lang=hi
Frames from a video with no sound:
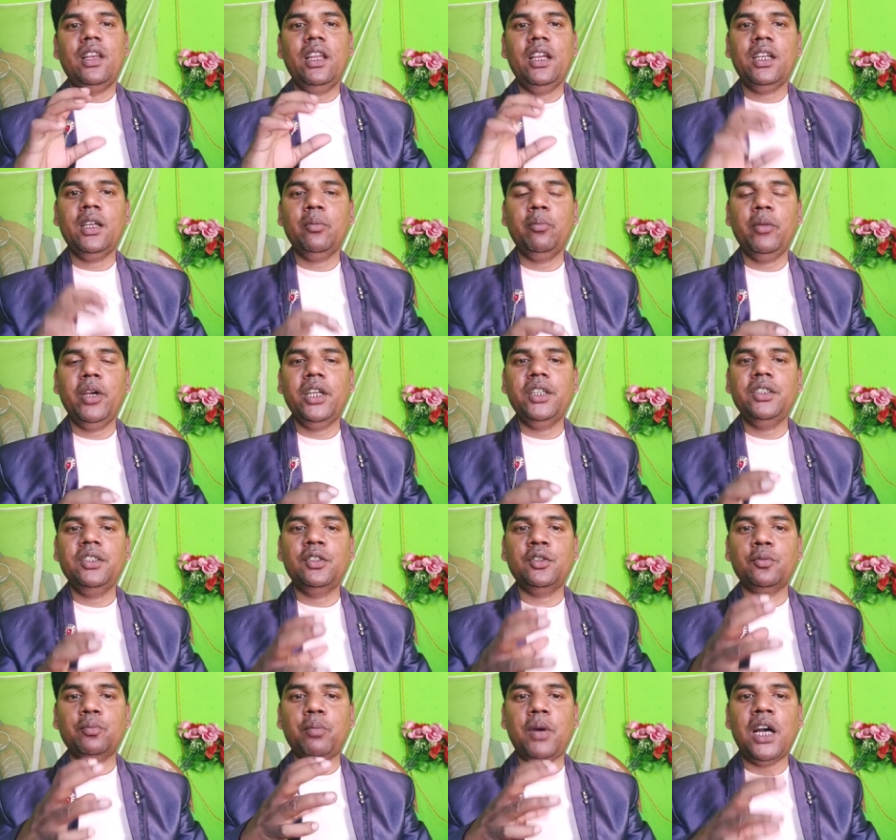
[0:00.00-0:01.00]
लेकिन मैं
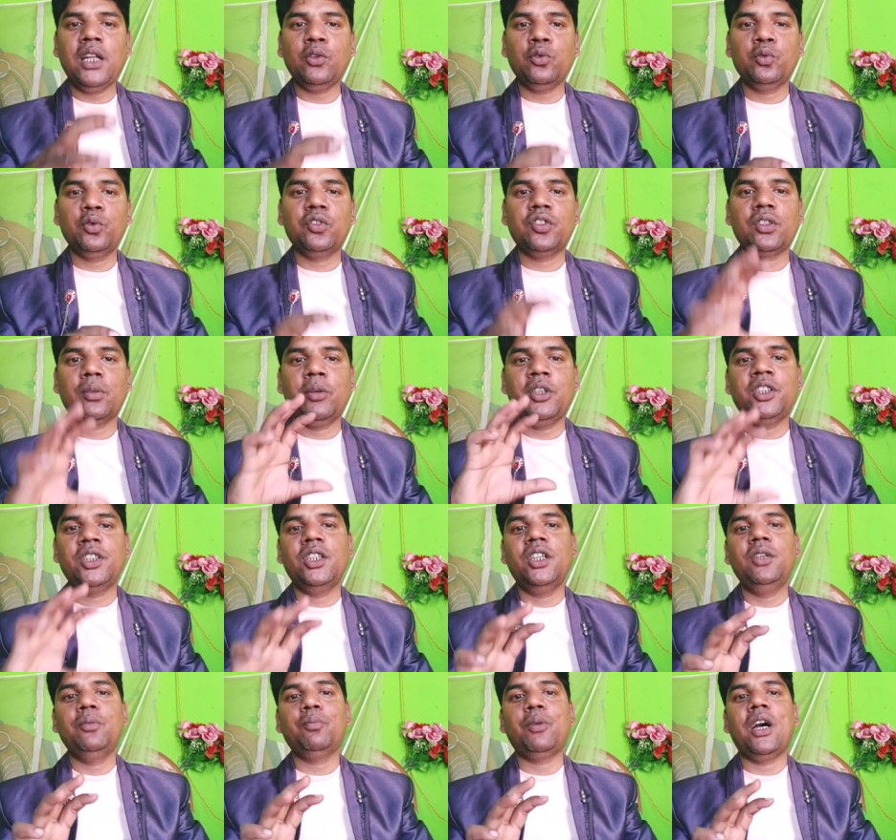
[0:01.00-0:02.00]
इस बात को समझ
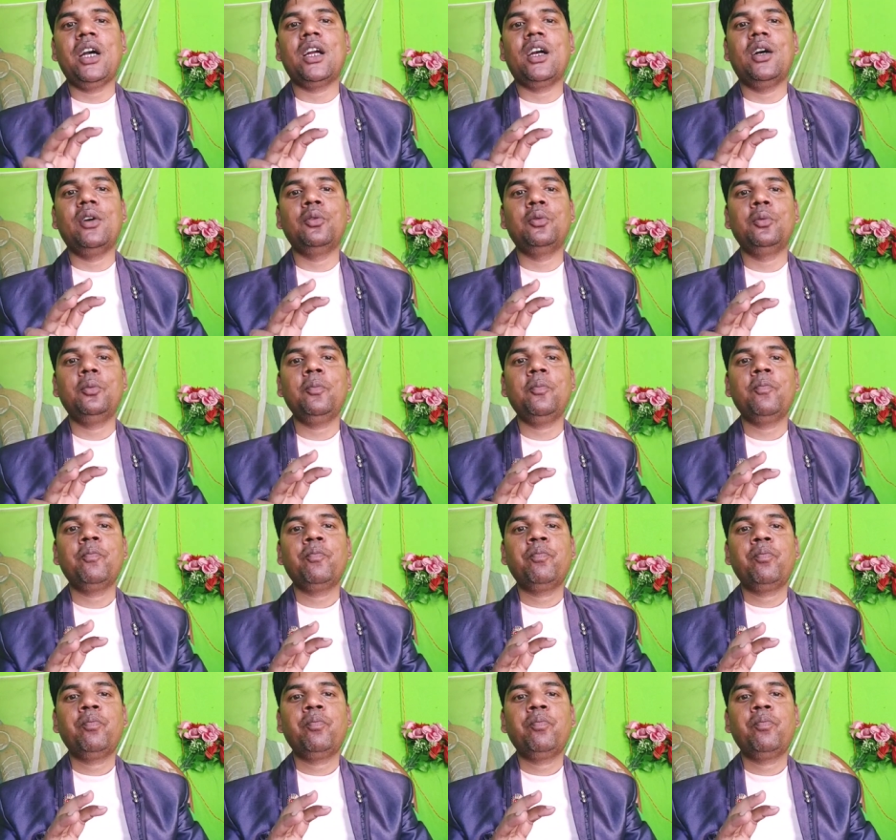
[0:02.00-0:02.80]
नहीं पा रहा हूं